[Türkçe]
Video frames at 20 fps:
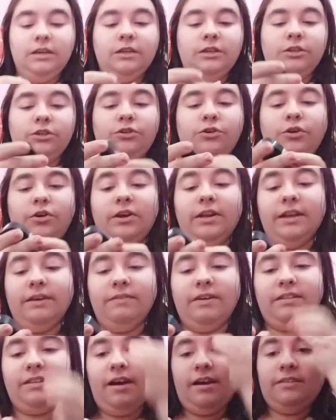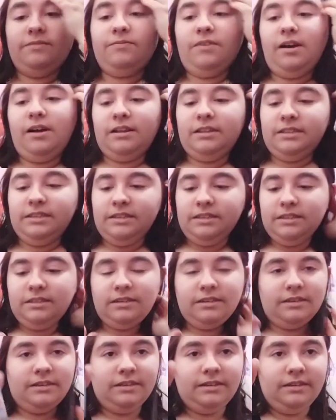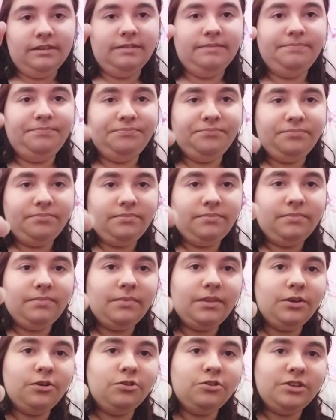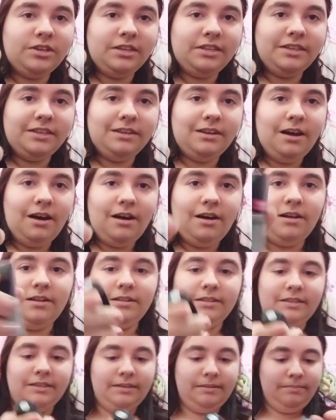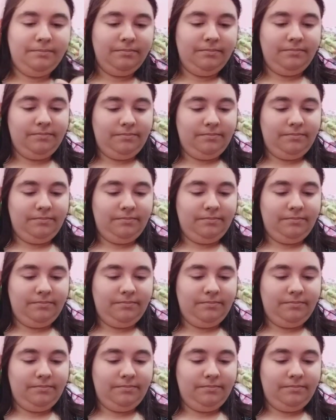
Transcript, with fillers: şöyle ve Tenval'den e, öjesini aldım.